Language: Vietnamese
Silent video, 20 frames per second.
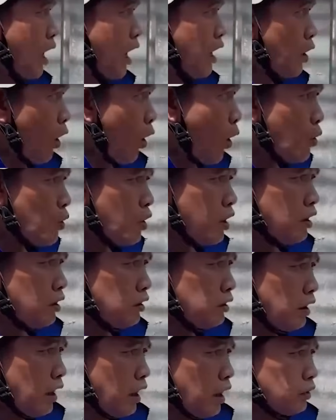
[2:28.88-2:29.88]
mà nổ đó
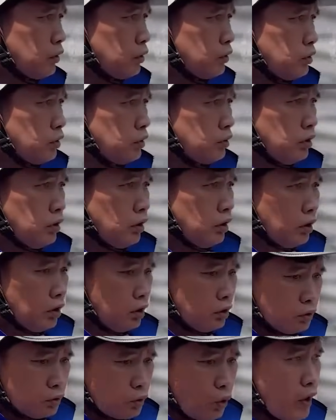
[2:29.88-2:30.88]
là
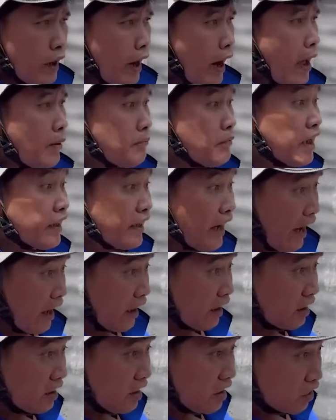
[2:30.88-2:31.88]
ờ, tôi đã làm hết
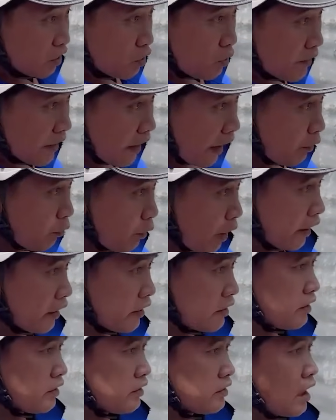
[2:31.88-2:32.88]
hàng tôi mới ra
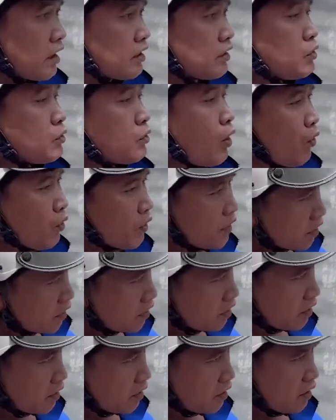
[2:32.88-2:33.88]
ngoài sân tôi ngồi
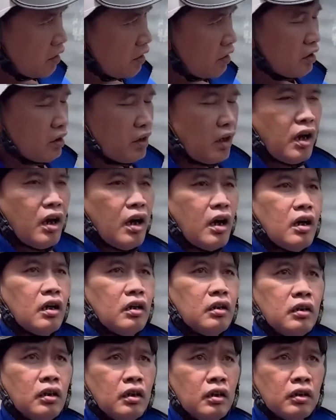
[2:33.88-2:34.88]
đó
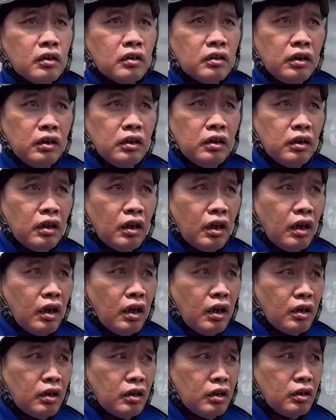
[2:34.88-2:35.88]
thì
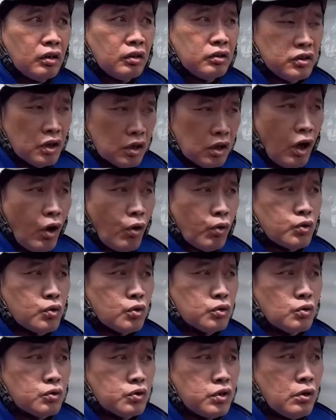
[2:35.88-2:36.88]
ờ, vừa ngồi
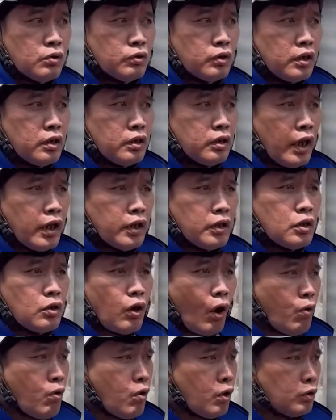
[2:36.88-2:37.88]
xuống chút xíu thì nghe tiếng
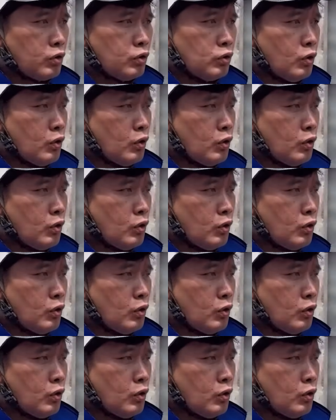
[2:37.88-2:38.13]
nổ rồi